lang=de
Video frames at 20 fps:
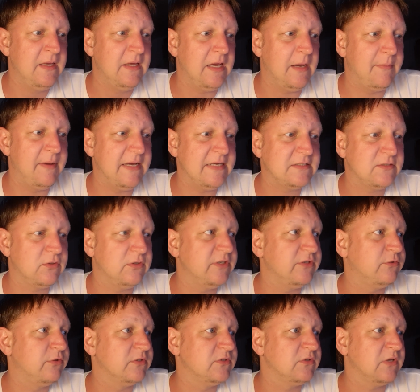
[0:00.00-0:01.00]
Aber erst sollte ich
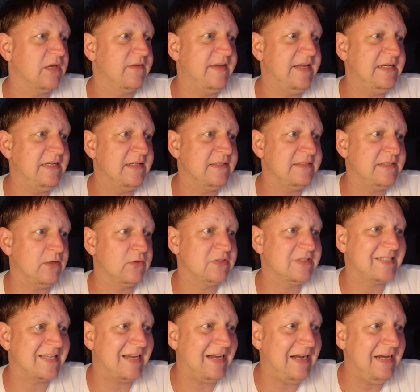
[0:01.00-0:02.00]
kurz noch erwähnen, dass die
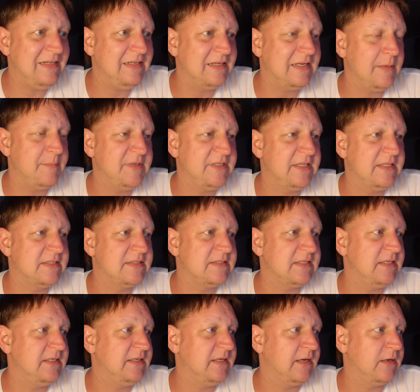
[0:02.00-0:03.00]
Australier damit jetzt
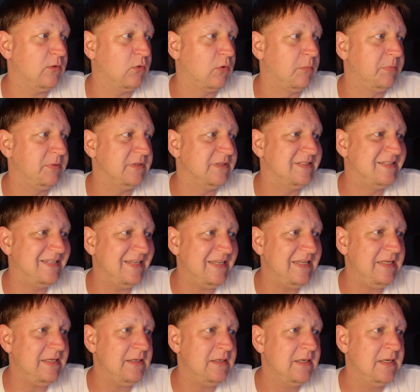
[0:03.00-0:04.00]
in der Gruppe
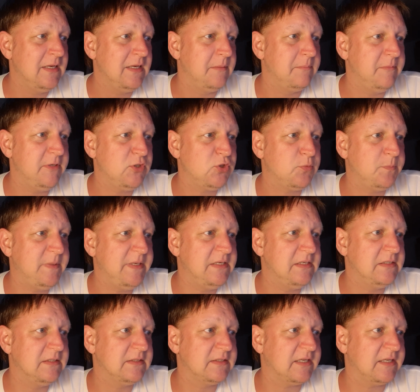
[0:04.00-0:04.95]
D mitspielen,